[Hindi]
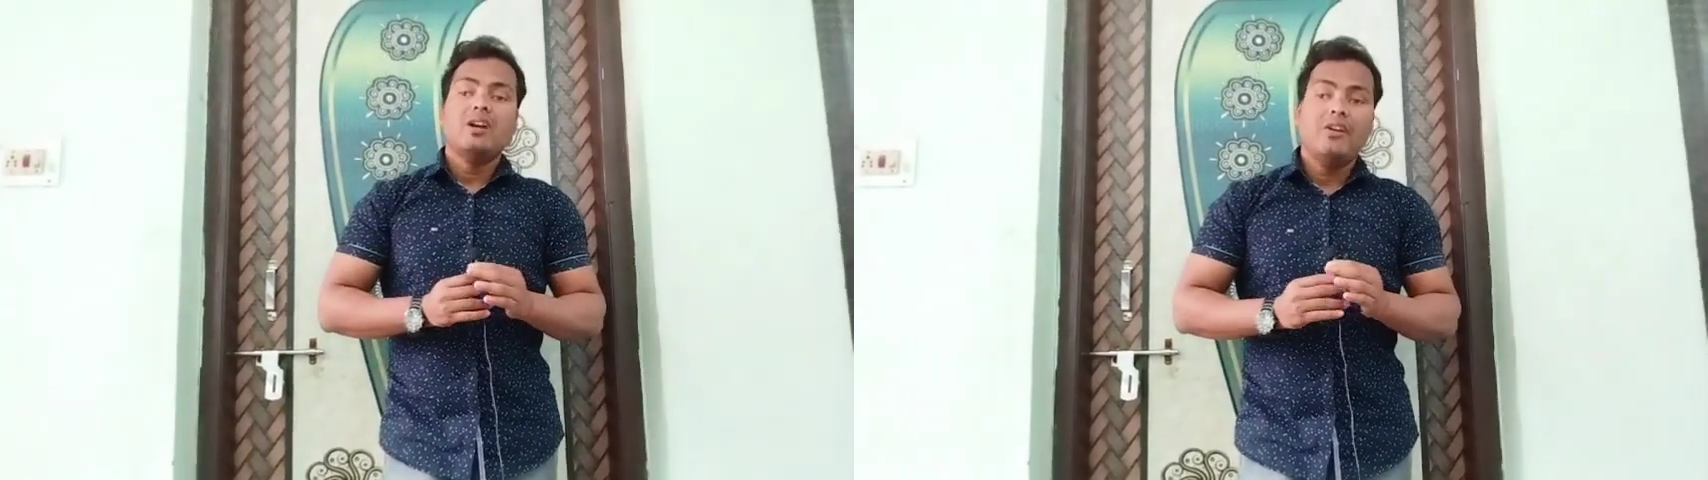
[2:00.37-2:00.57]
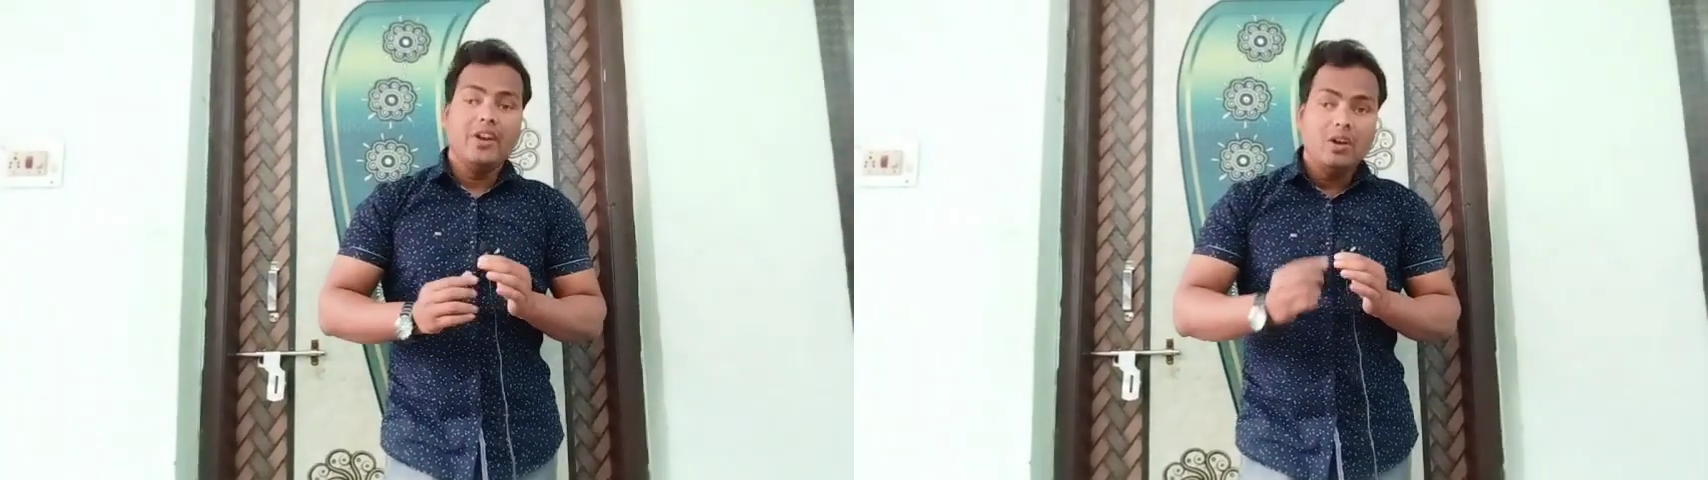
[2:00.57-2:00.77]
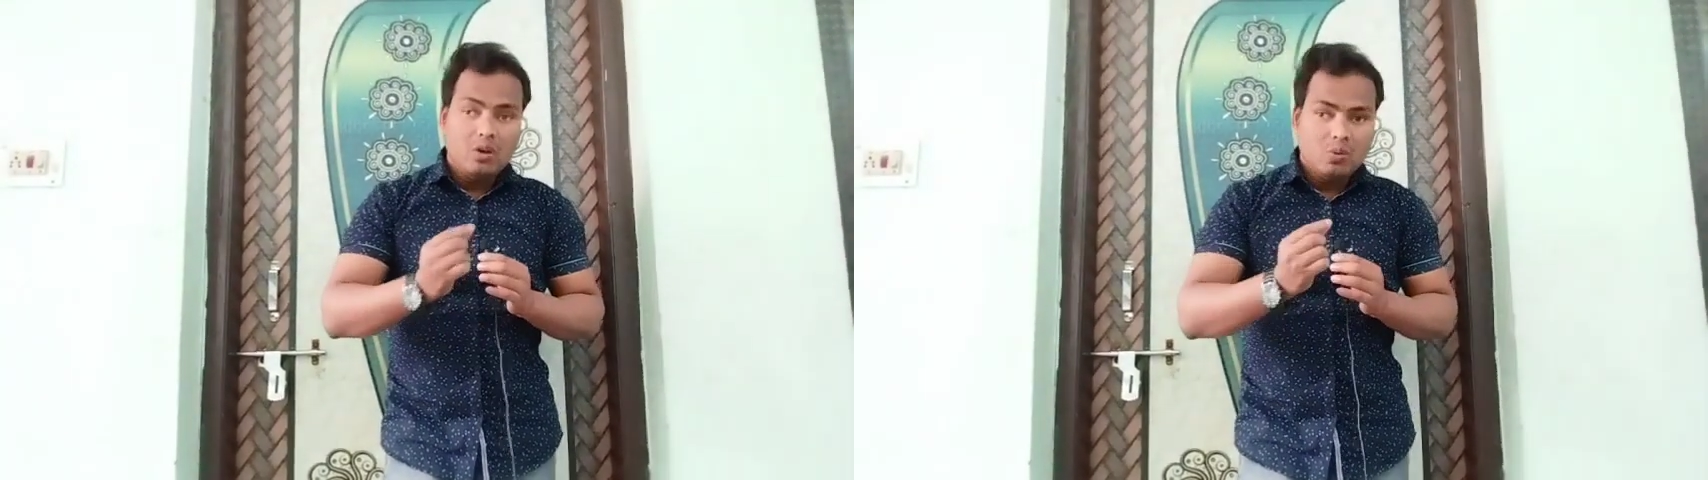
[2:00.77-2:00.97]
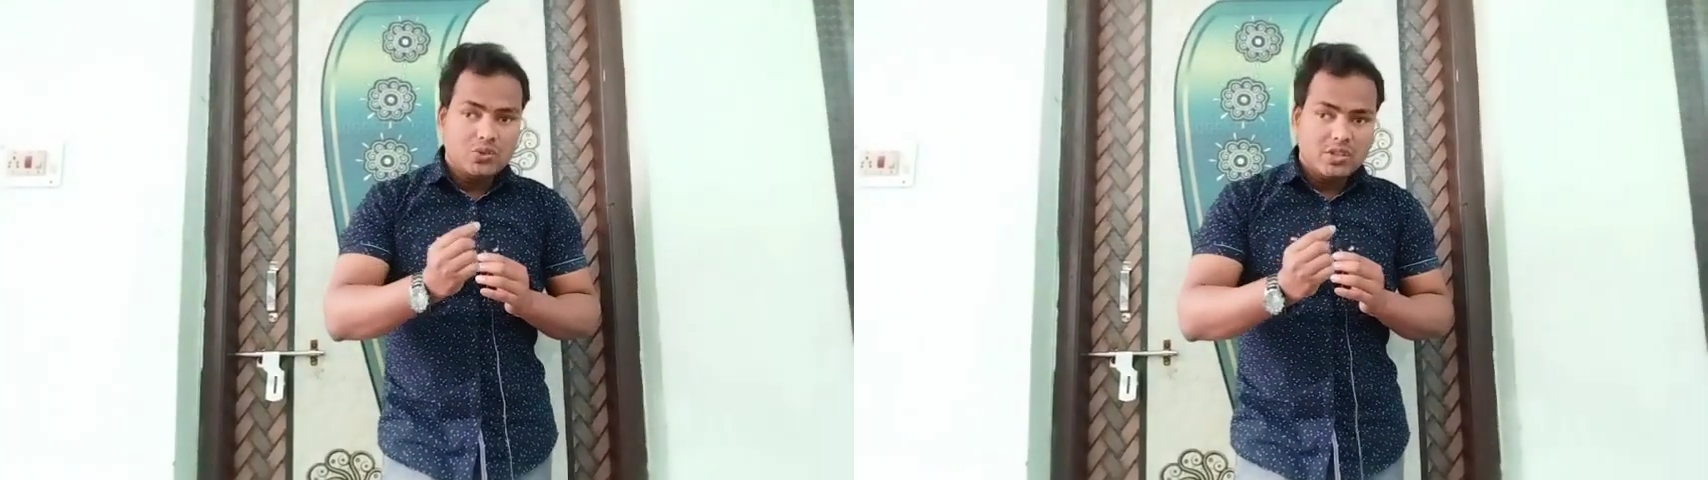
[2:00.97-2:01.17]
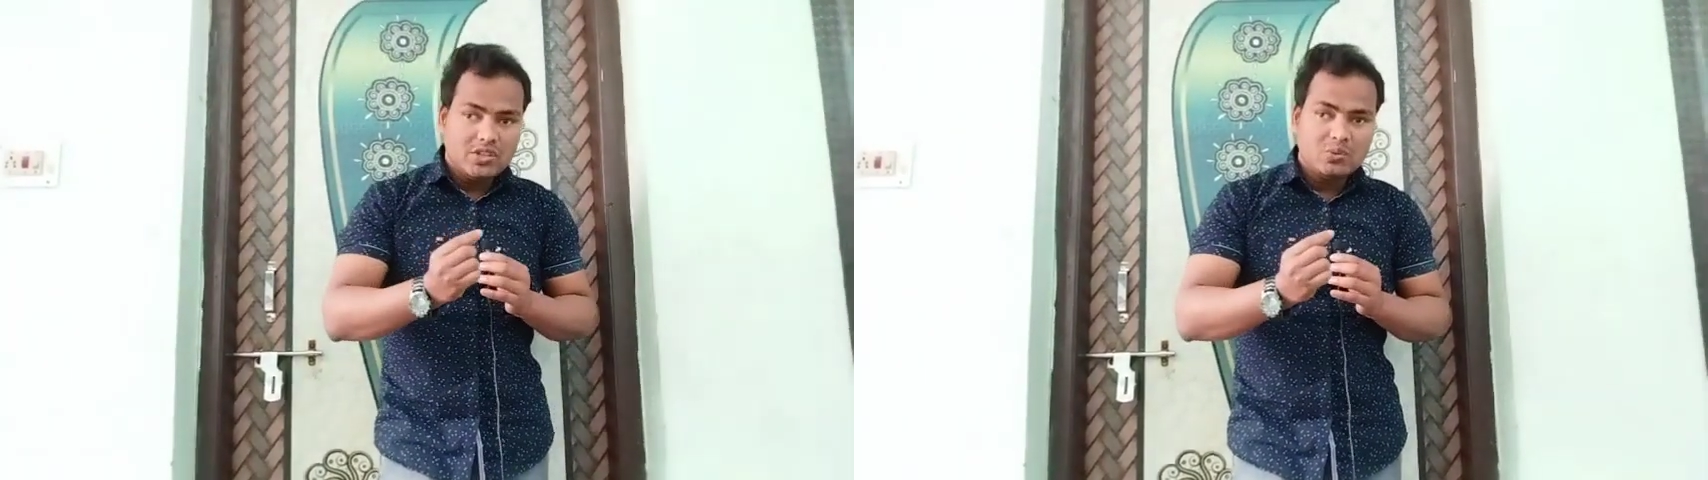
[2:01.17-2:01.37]
रियल
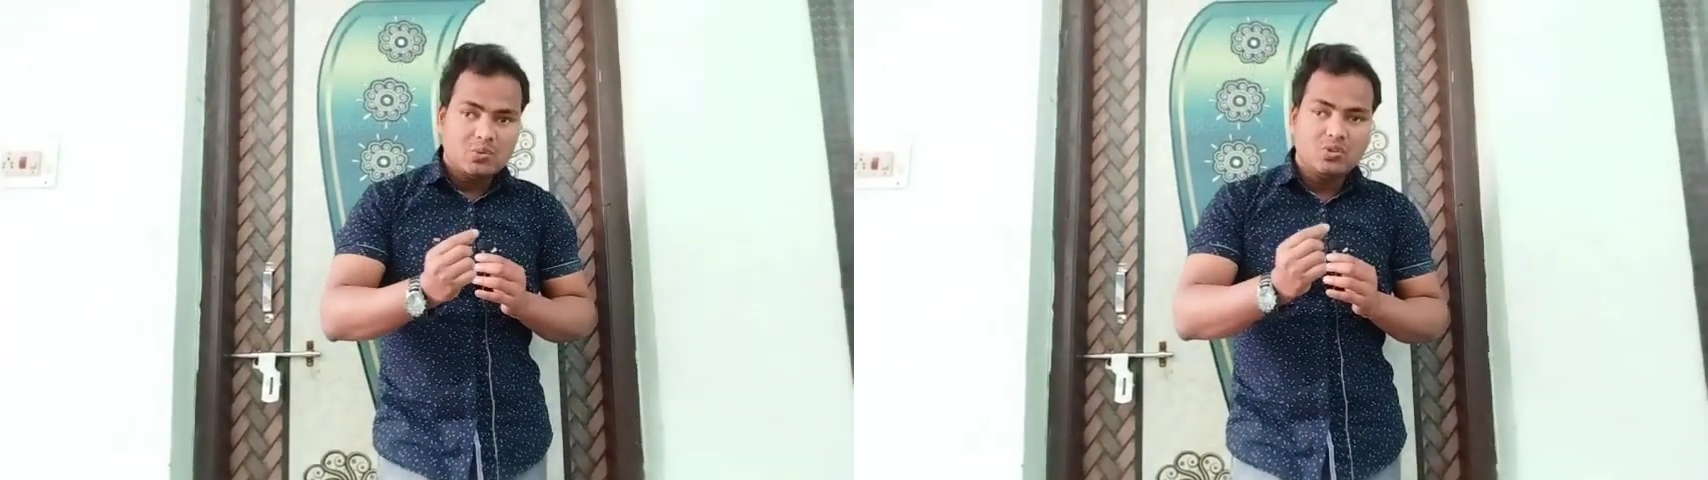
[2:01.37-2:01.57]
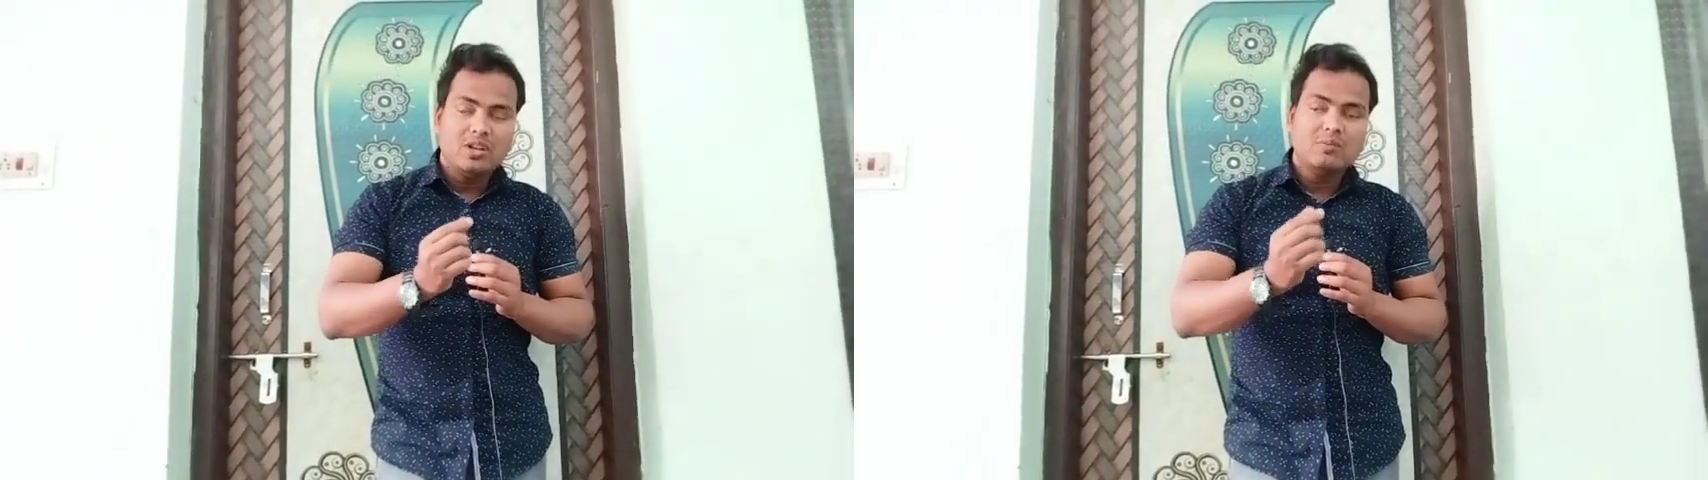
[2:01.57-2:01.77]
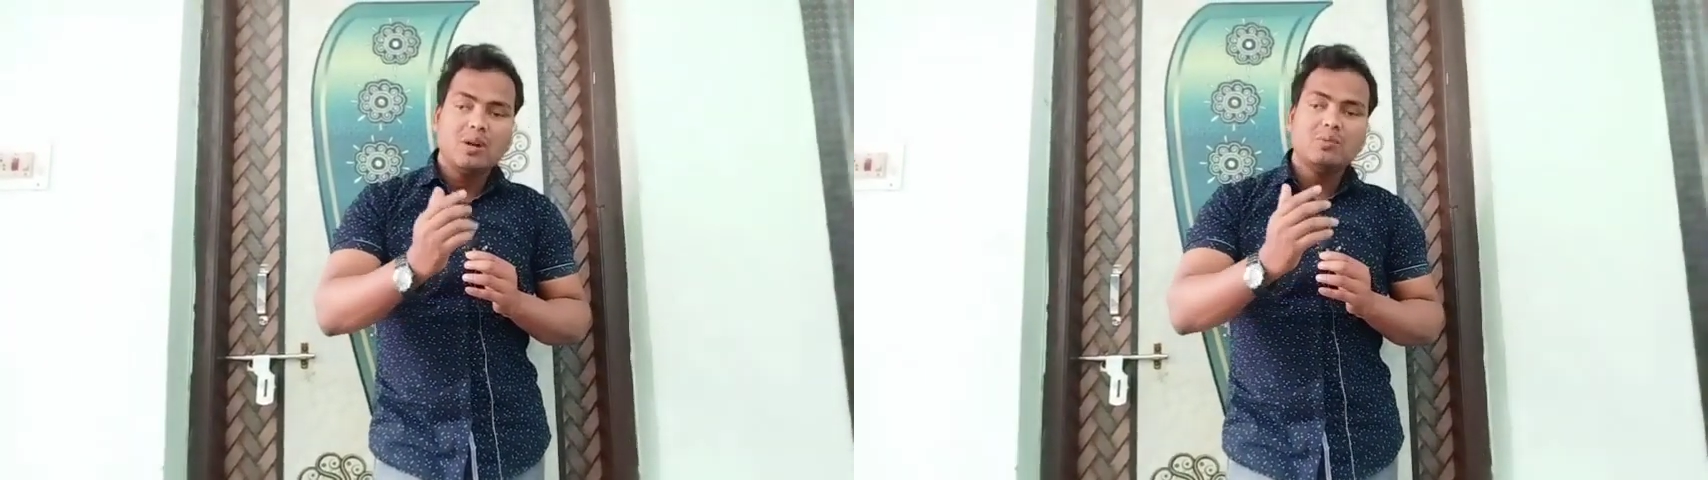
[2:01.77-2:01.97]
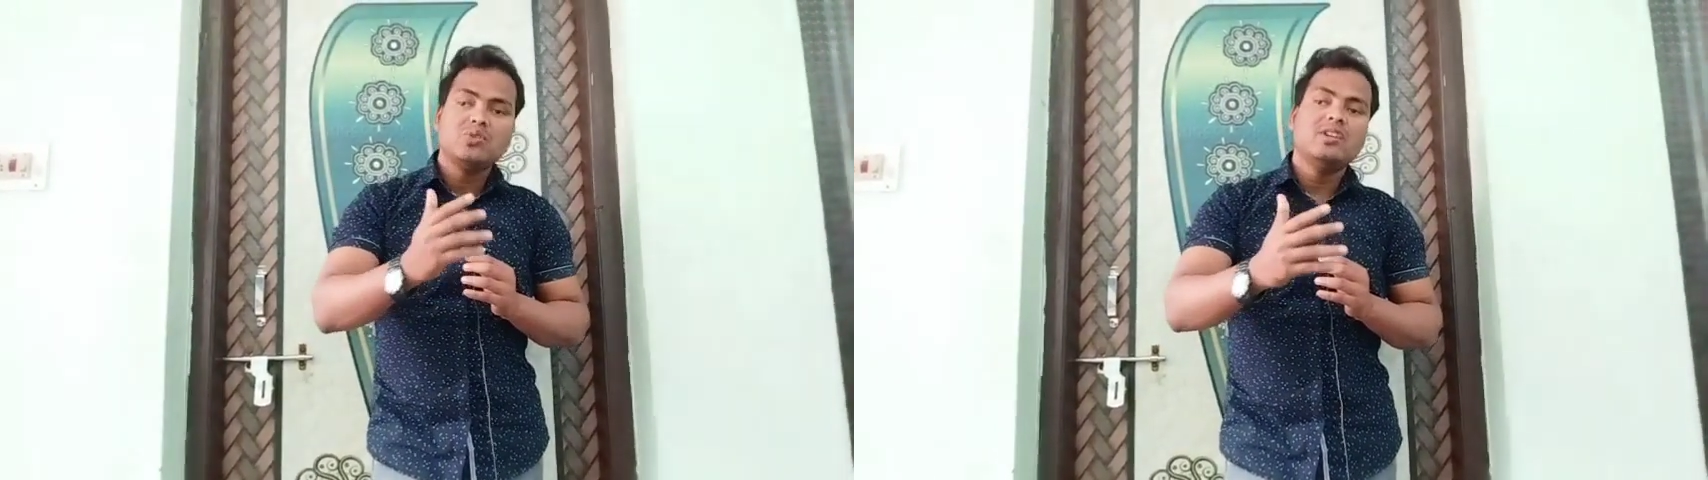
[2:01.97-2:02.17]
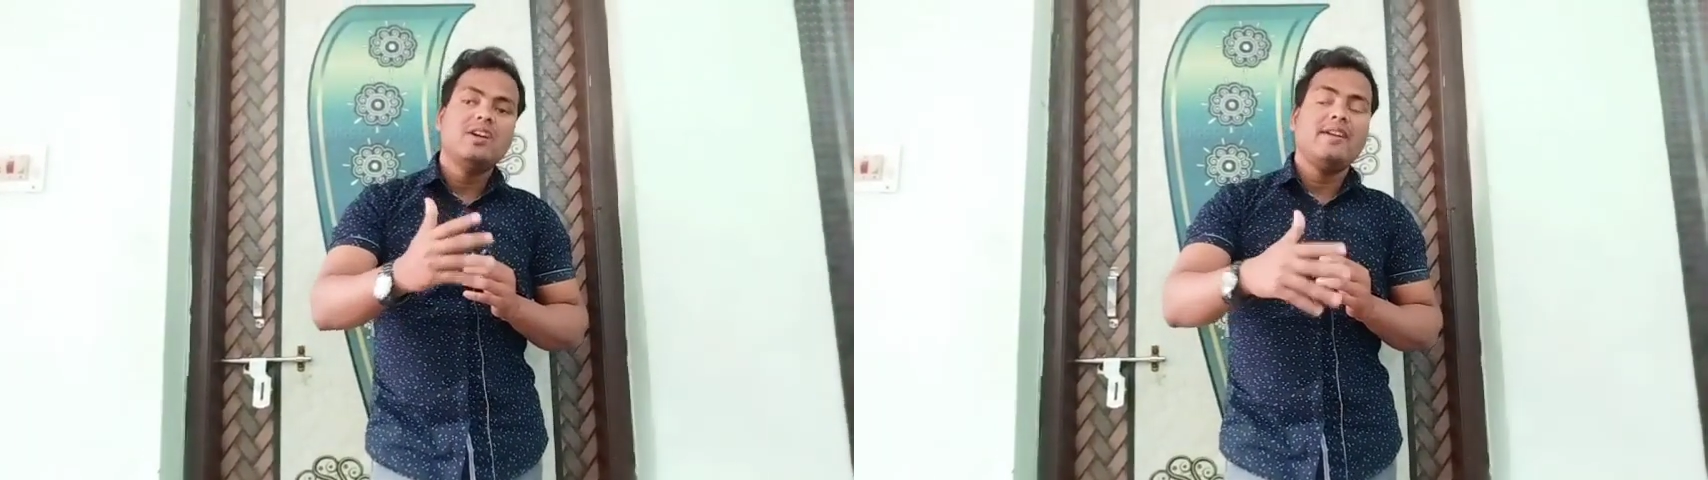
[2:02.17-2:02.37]
क्वेश्चन चाहते एंड भावुं
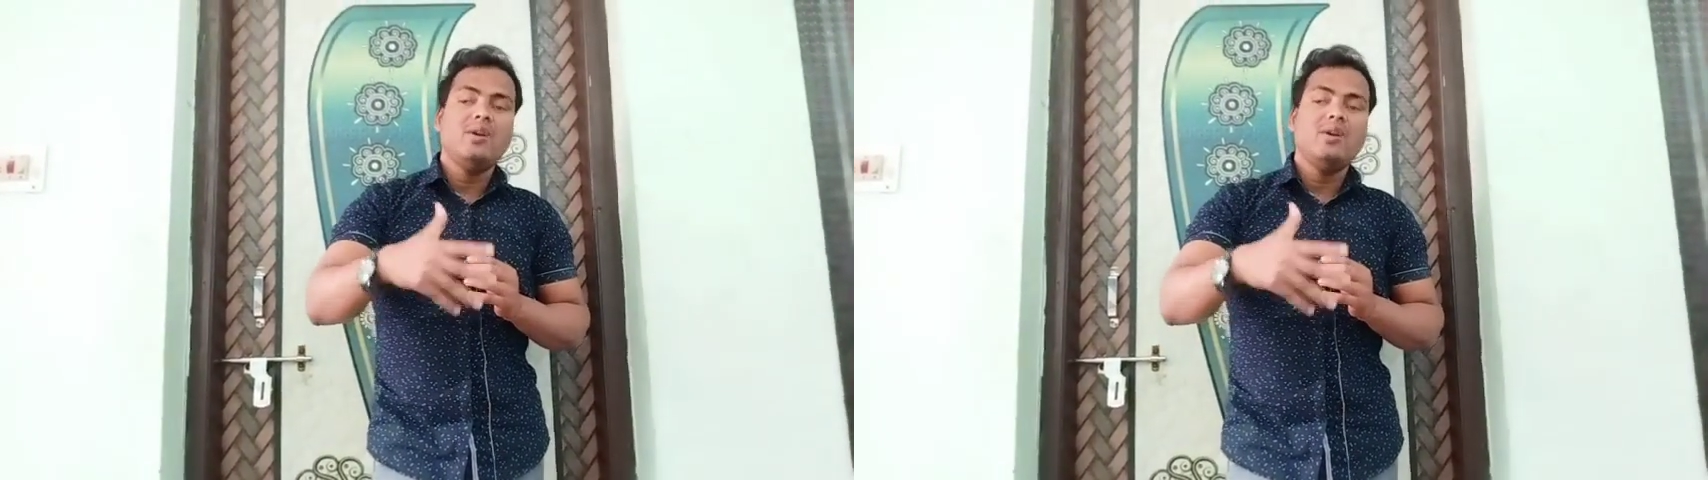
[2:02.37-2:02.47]
ना रियल